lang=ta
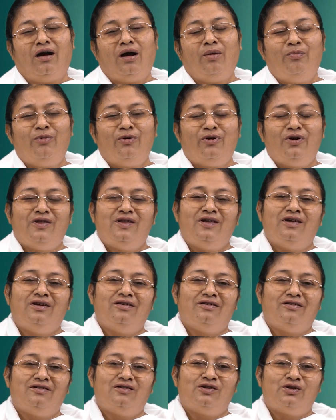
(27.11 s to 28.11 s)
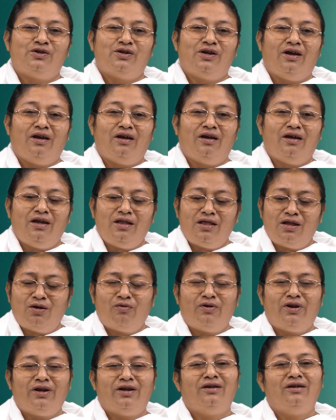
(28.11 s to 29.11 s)
அப்பொழுது இந்த
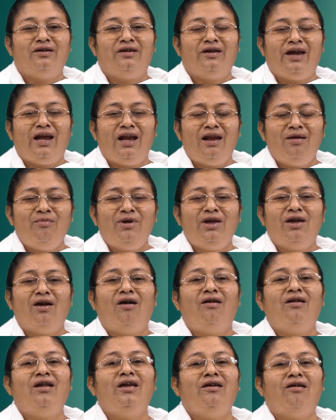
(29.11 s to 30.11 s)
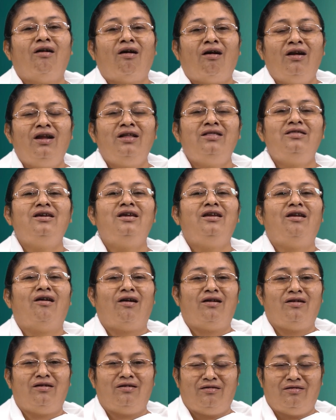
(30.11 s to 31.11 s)
ஒரு எளிமையான ஞானத்தை
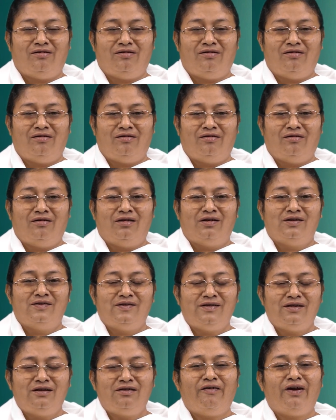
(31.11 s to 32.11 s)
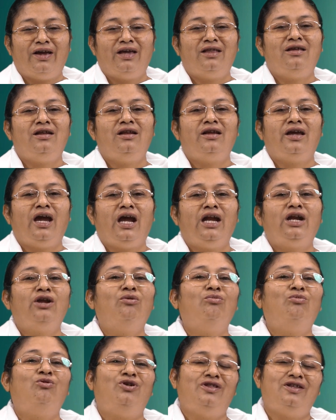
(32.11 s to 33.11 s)
நான் சிறு வயதில்
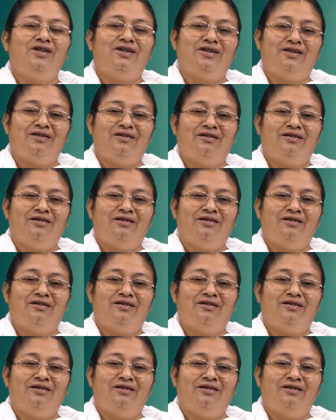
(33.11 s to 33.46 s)
கேட்கும் பொழுது